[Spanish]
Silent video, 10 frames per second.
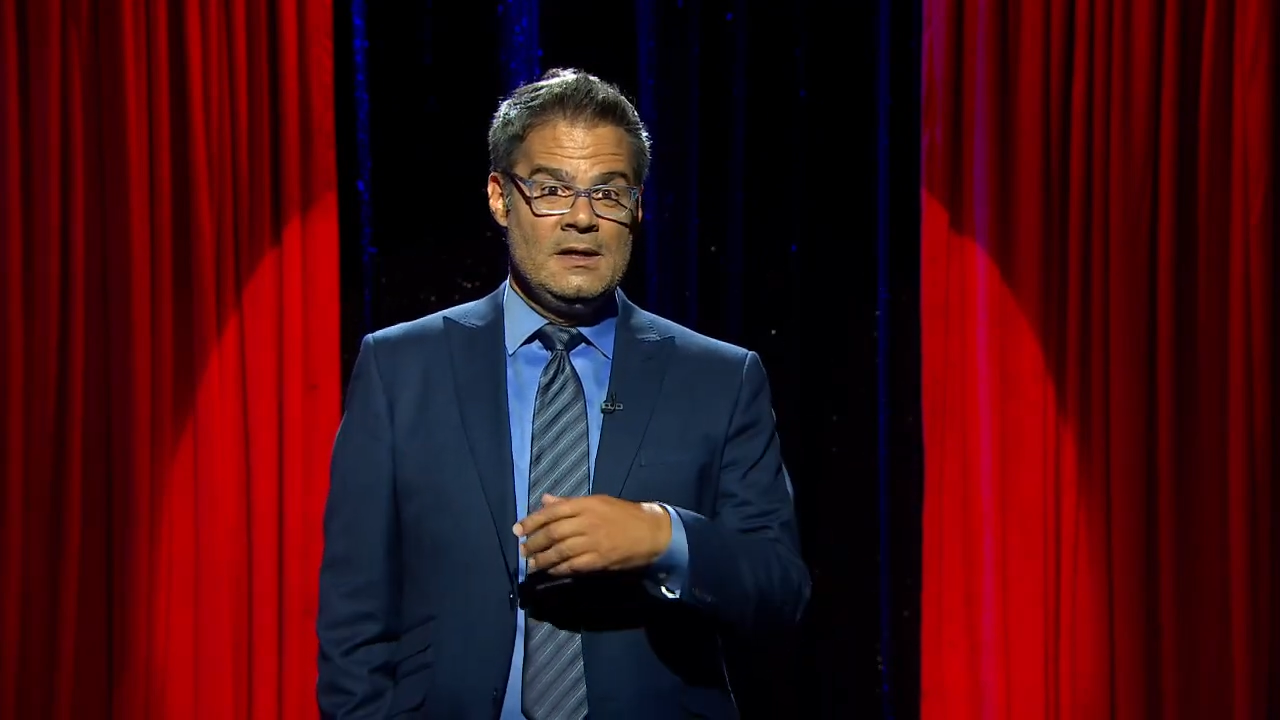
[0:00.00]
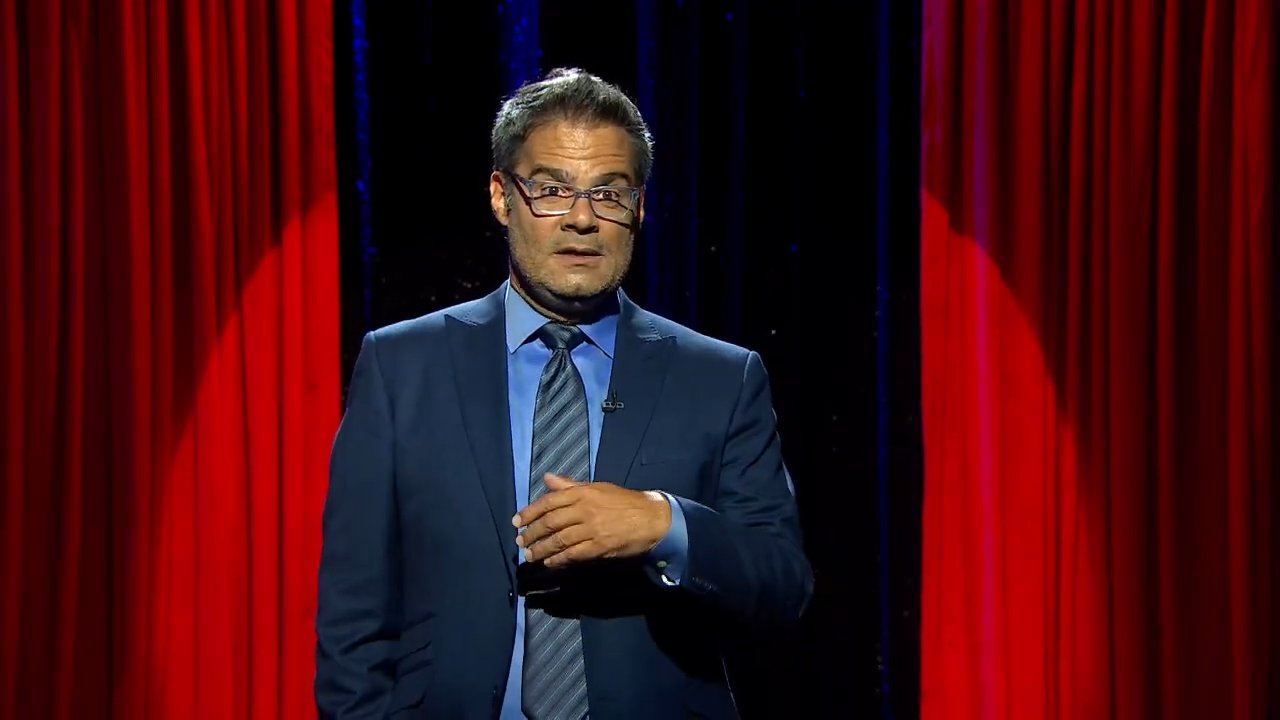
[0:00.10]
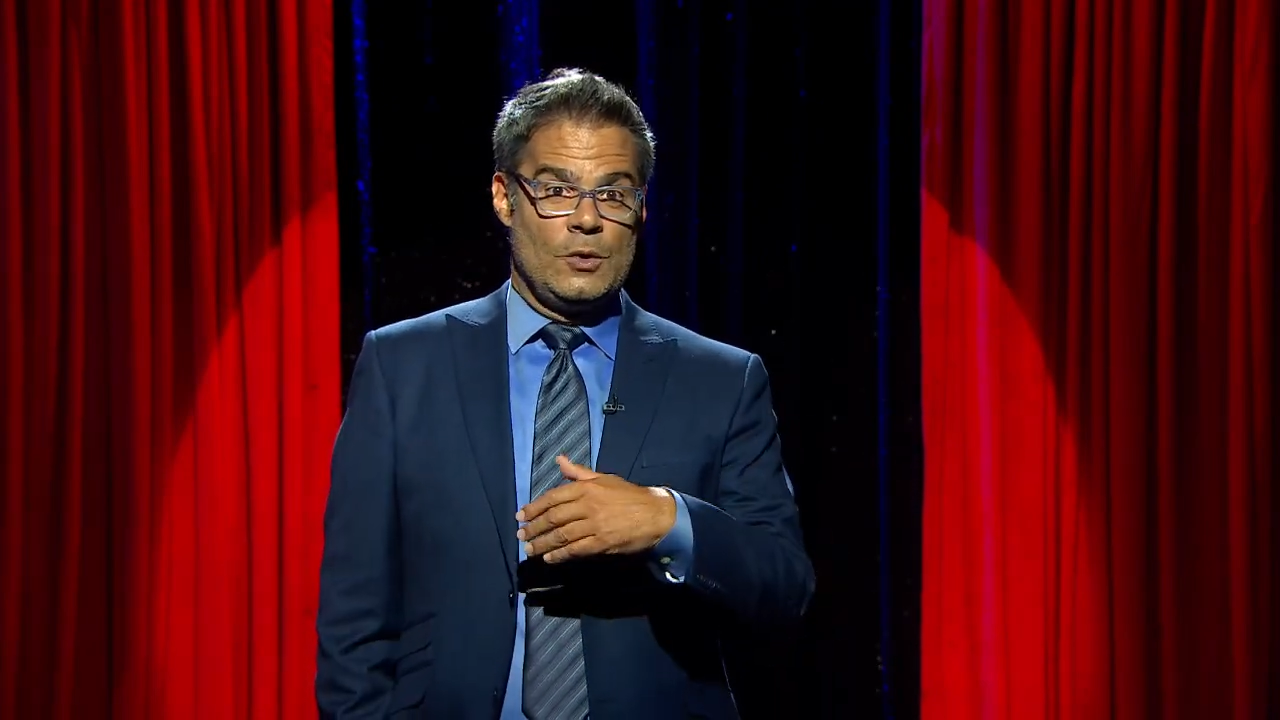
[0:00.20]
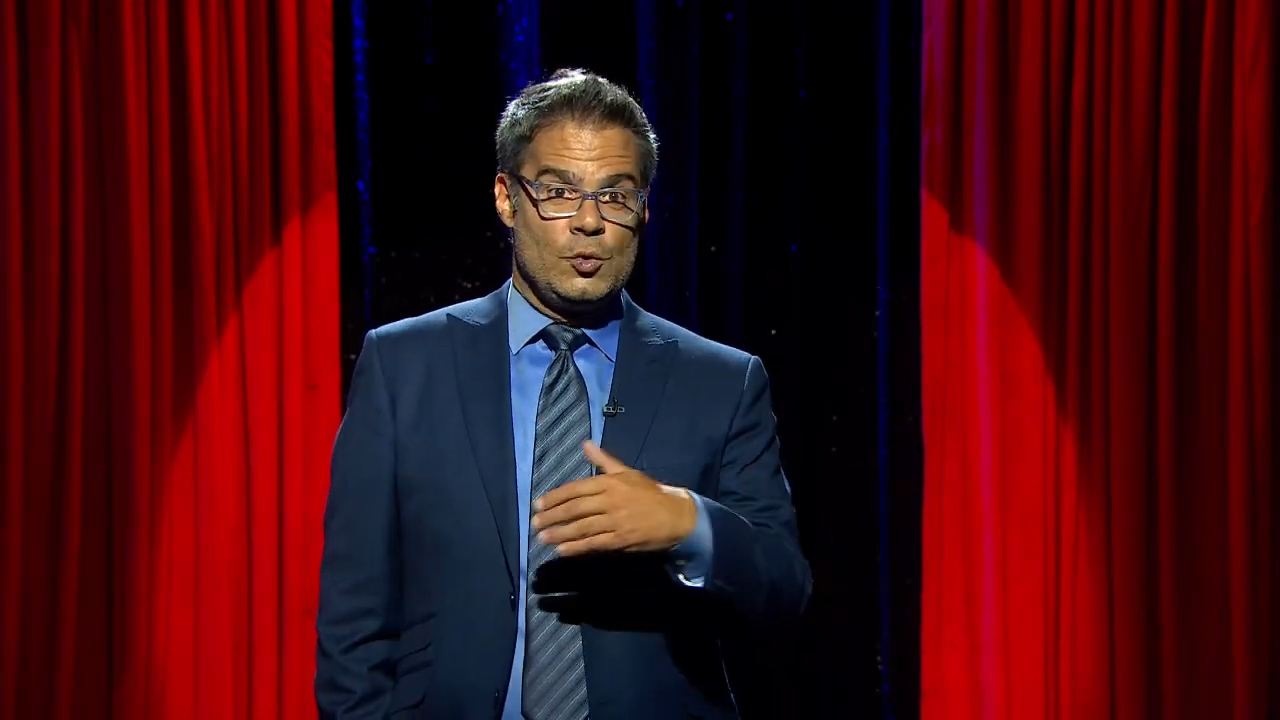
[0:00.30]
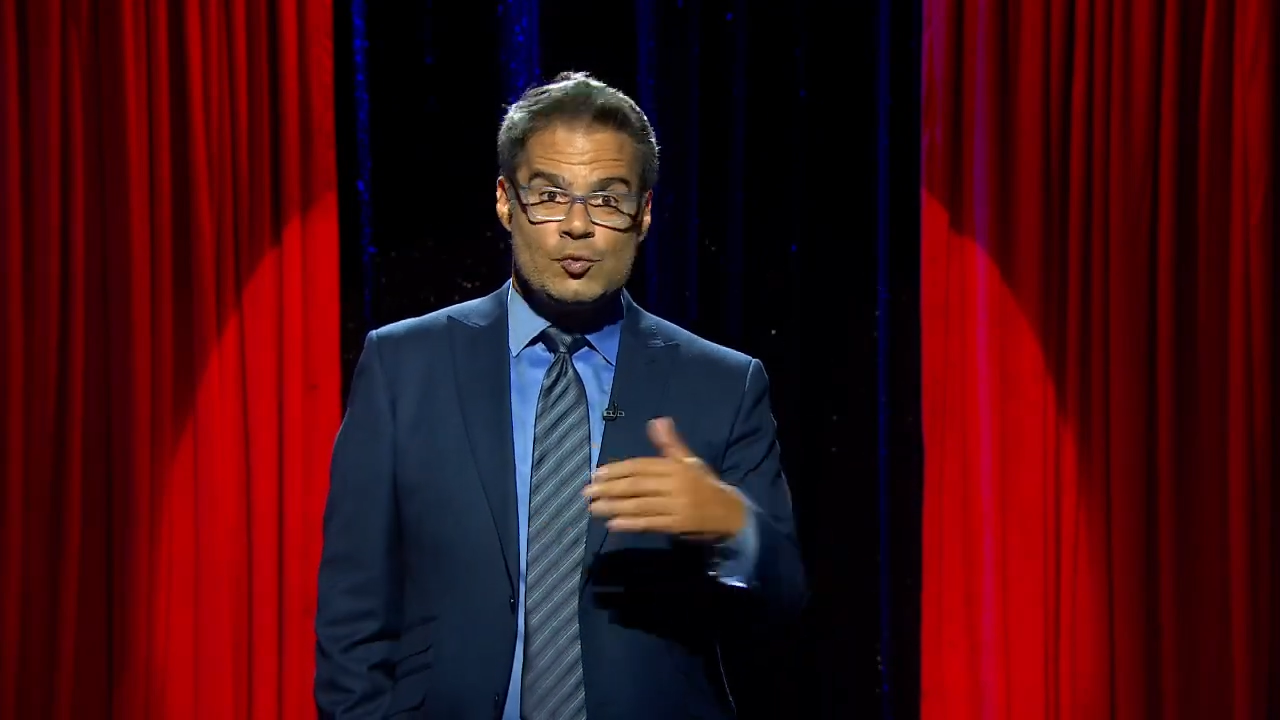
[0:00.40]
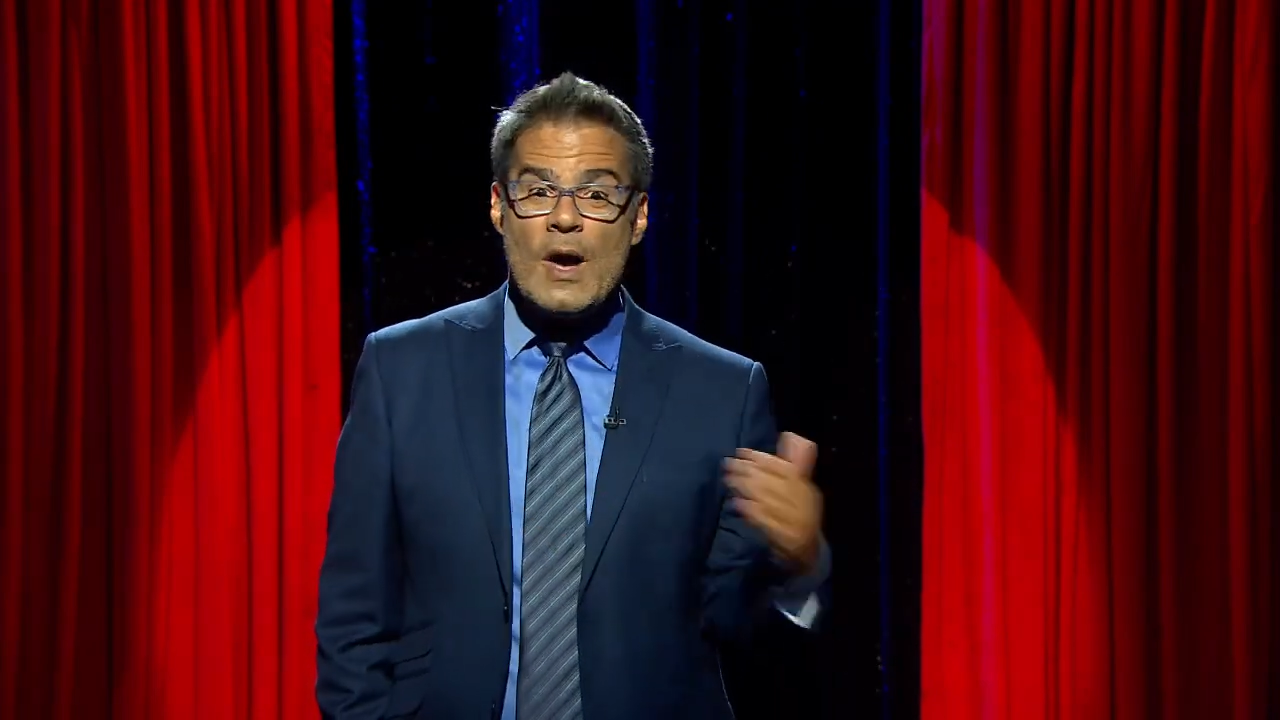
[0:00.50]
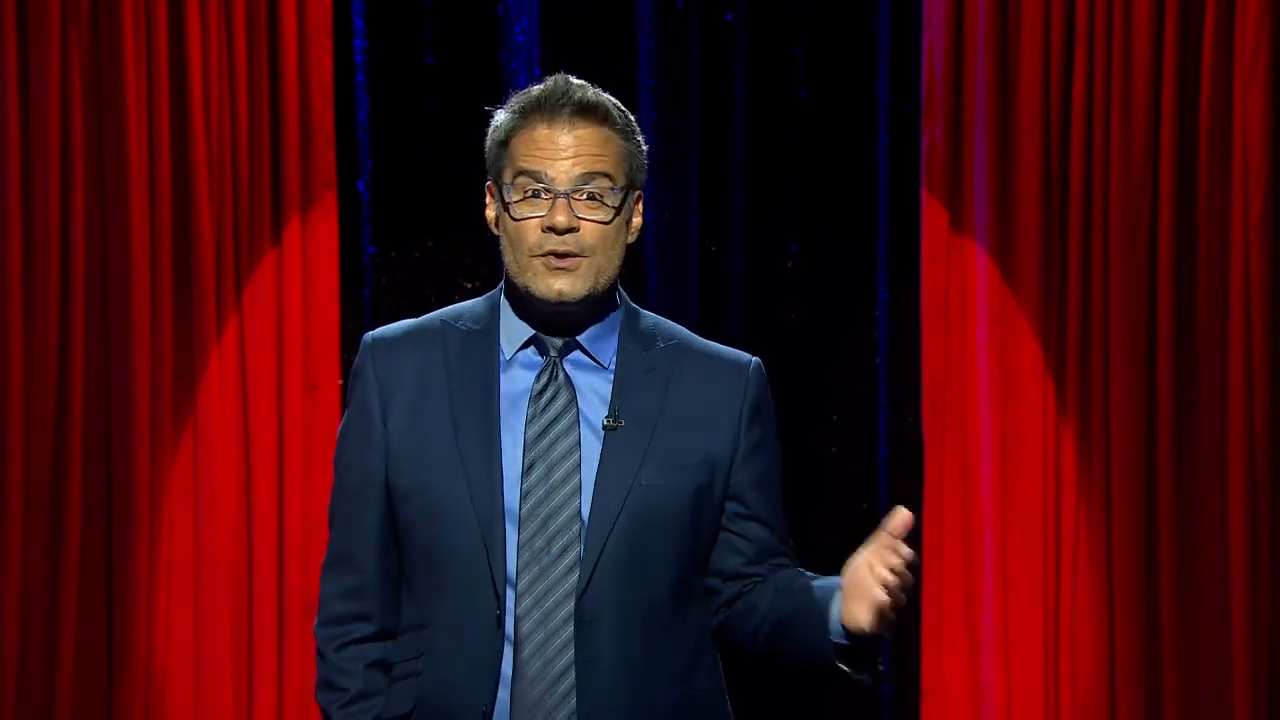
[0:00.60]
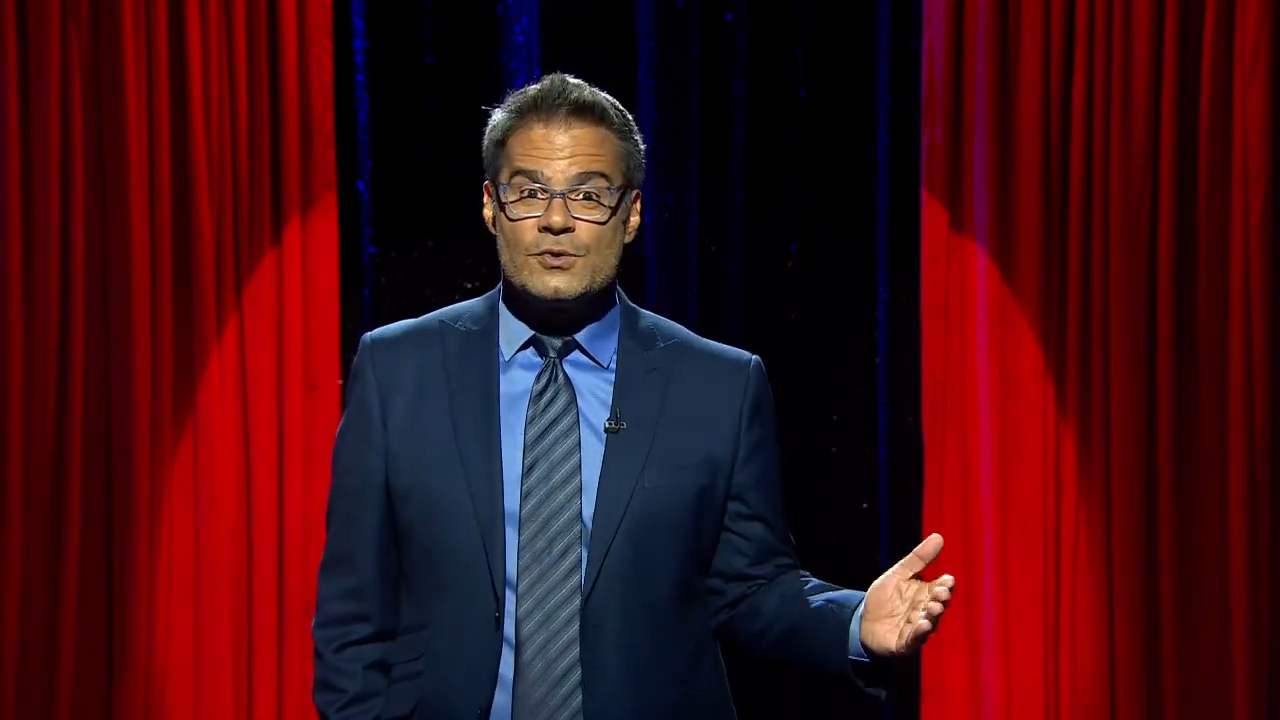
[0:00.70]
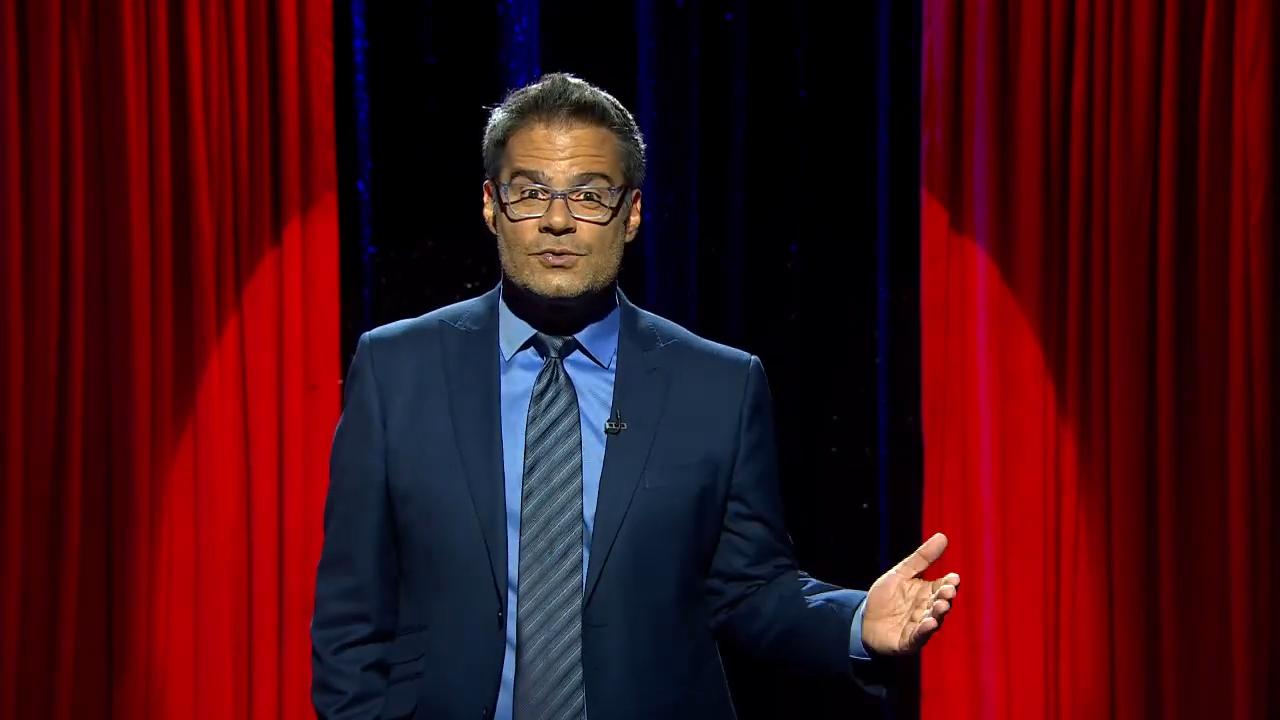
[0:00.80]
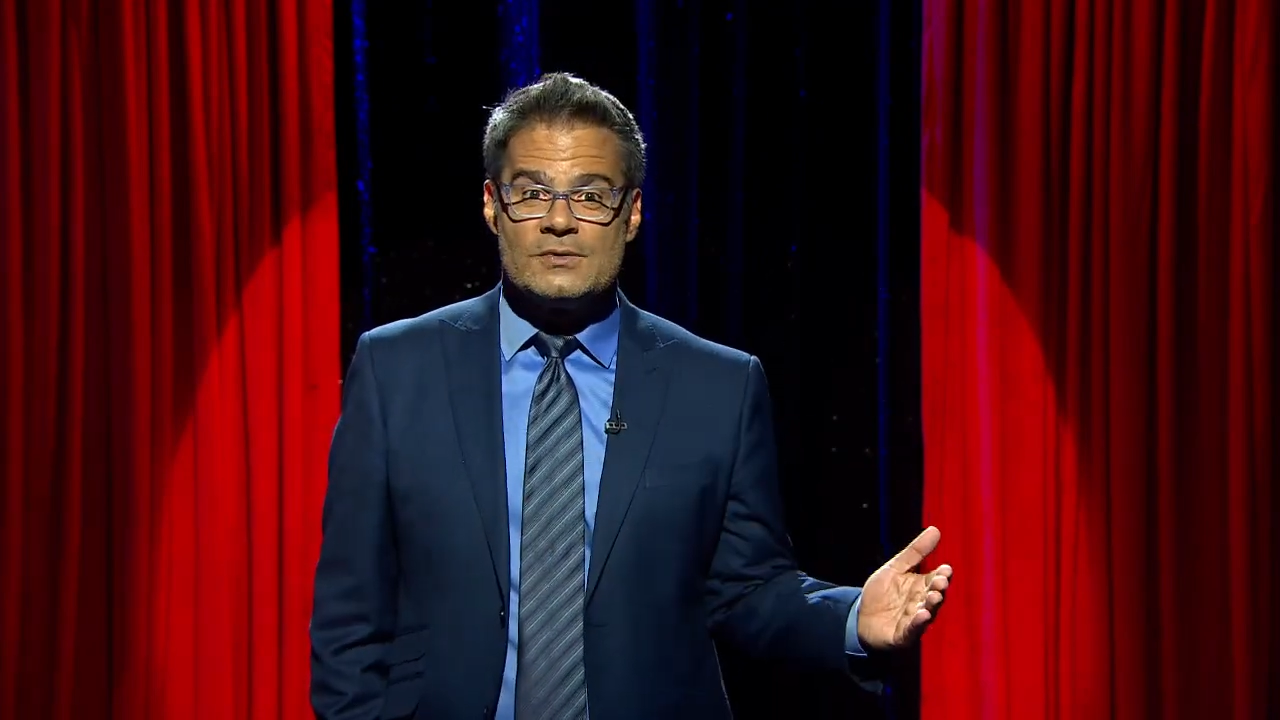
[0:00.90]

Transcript: de los usuarios,